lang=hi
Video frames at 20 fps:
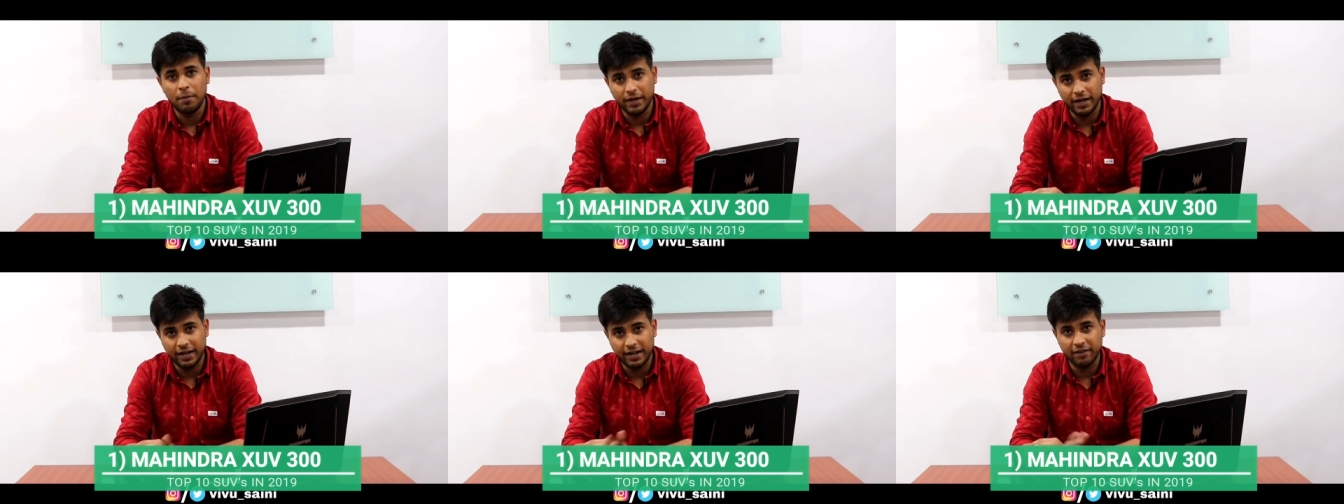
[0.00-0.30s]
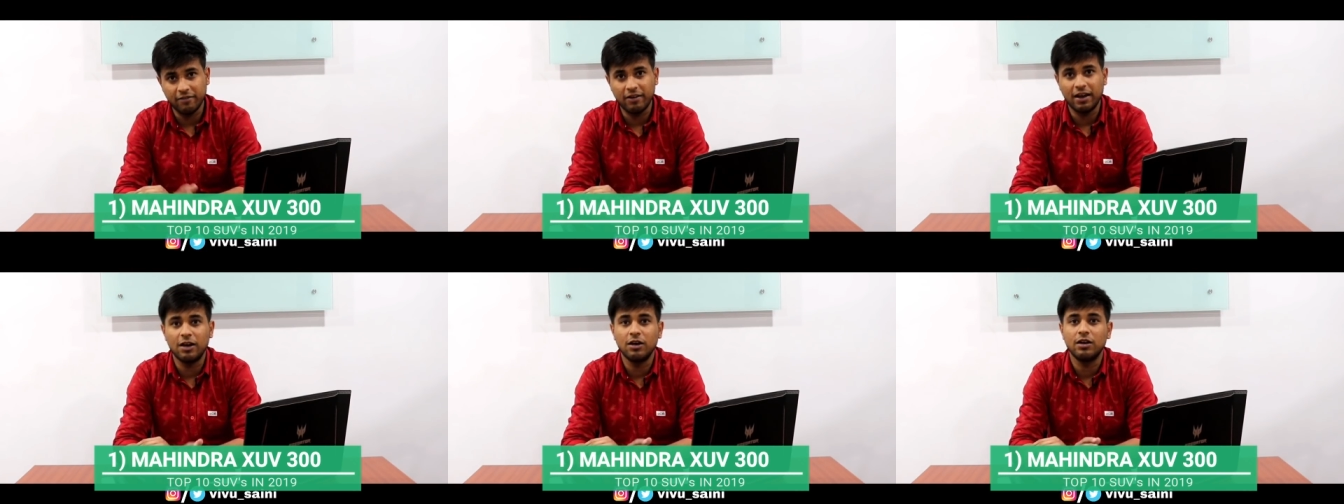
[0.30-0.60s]
ये
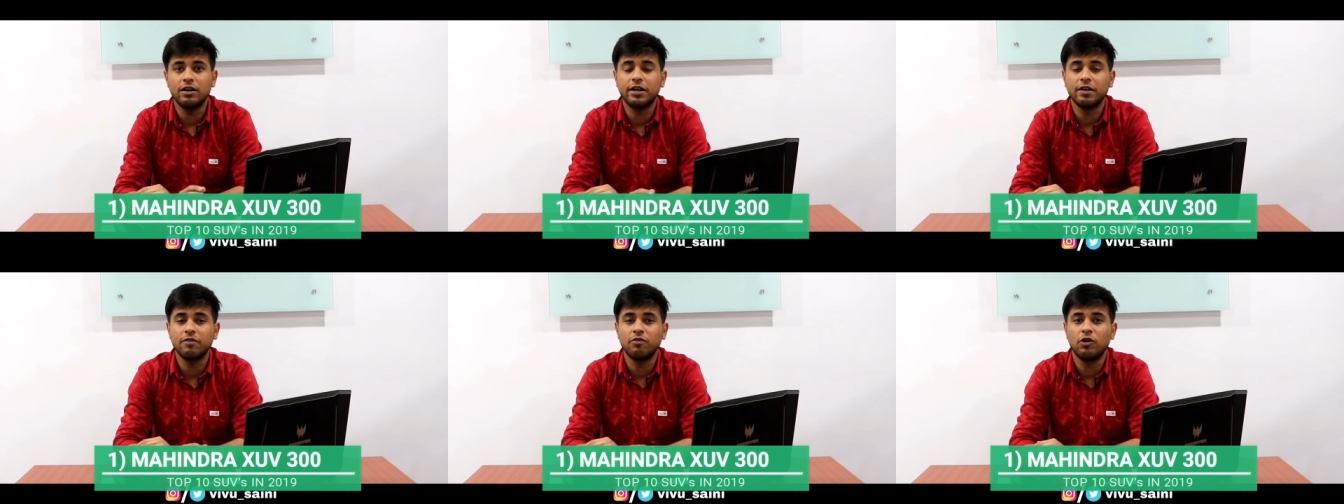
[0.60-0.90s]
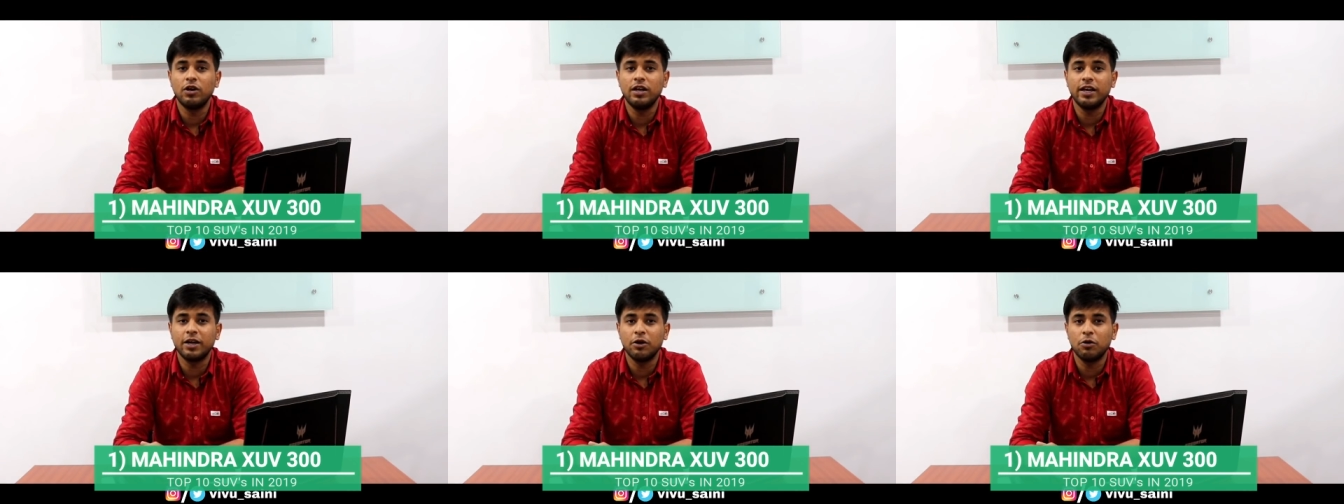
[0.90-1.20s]

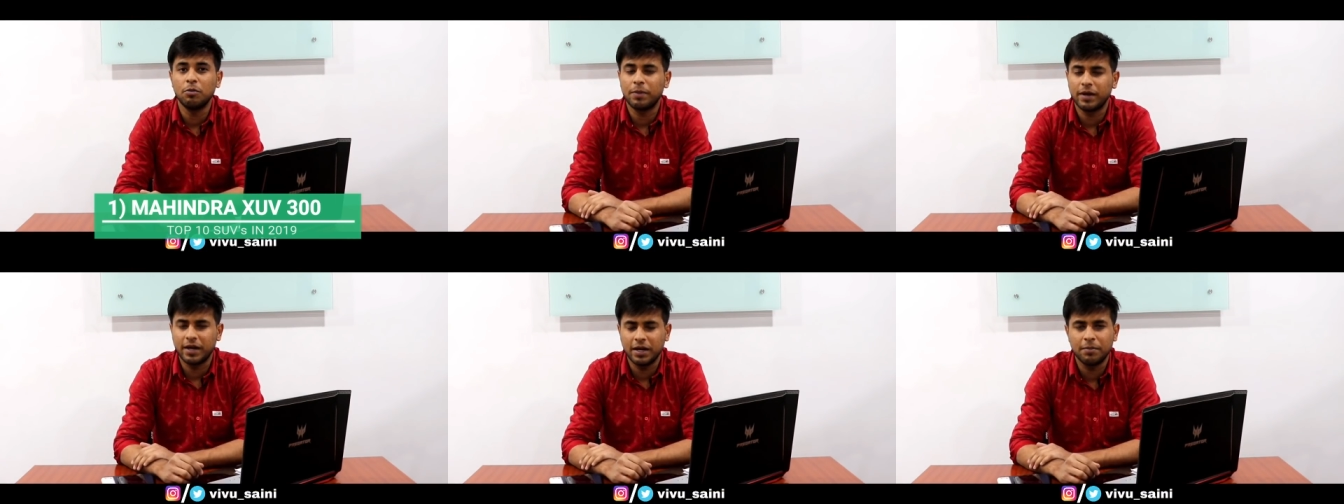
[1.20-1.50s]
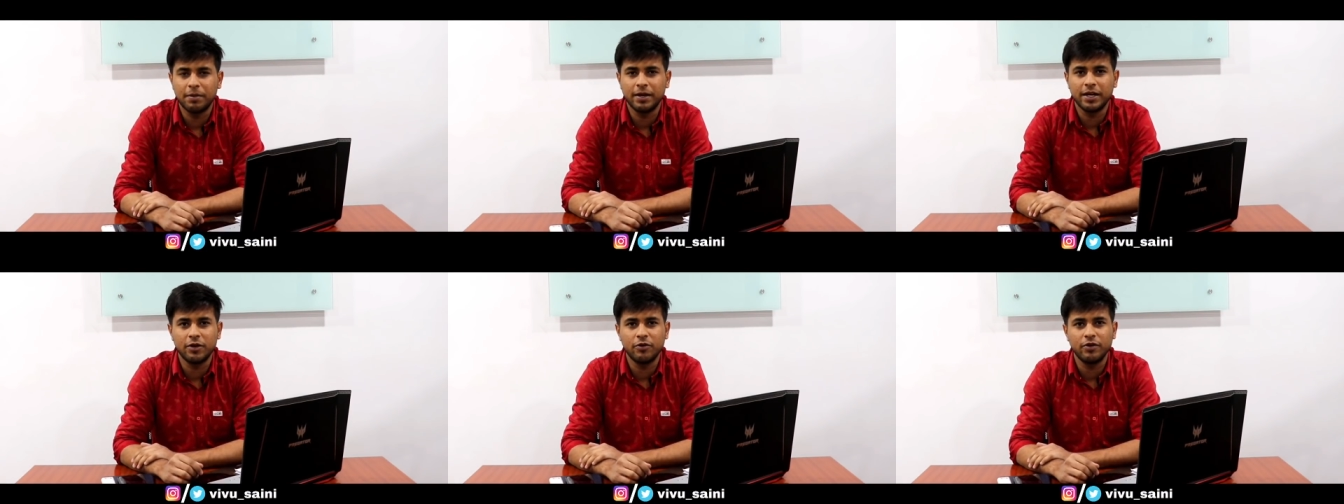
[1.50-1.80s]
टिवोली के ऊपर
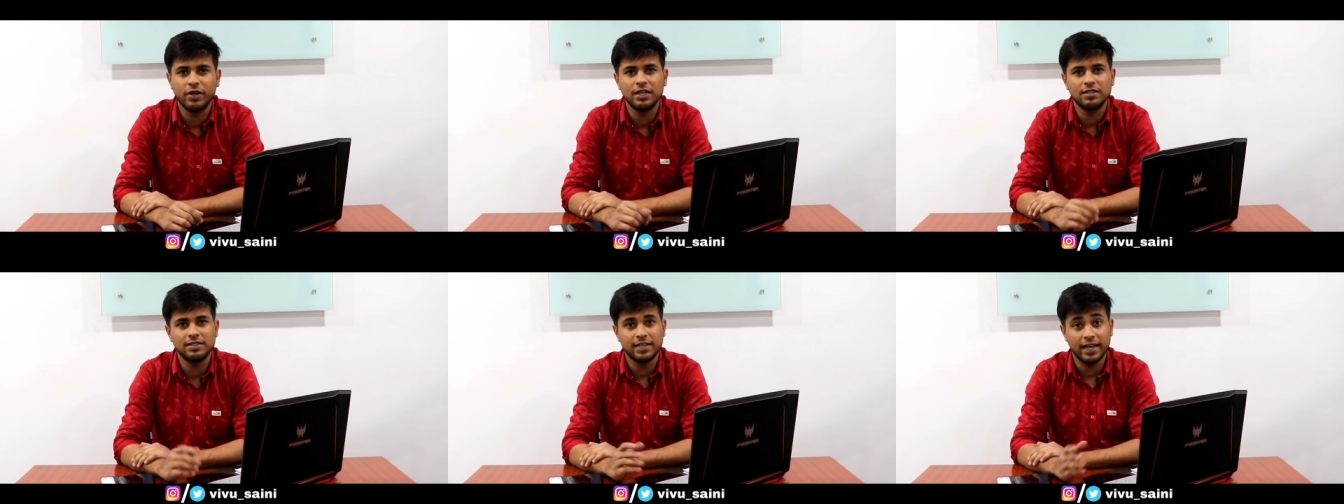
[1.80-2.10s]
ही बनी हुई है